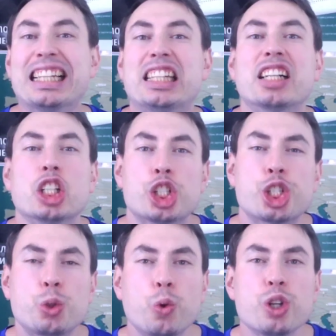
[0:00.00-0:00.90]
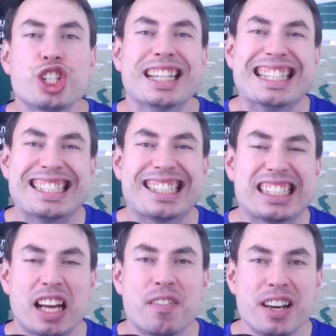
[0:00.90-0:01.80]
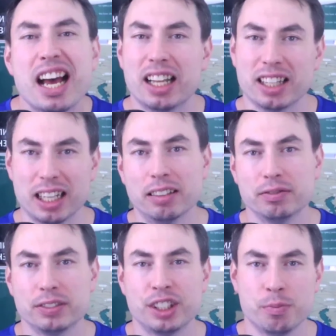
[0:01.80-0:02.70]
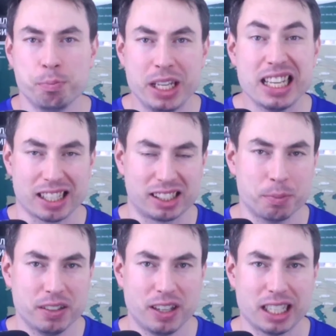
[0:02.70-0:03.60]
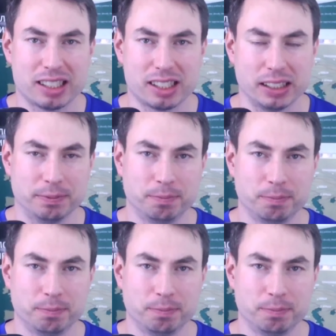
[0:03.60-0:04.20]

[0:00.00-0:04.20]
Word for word: Так что же заставляло меня сомневаться?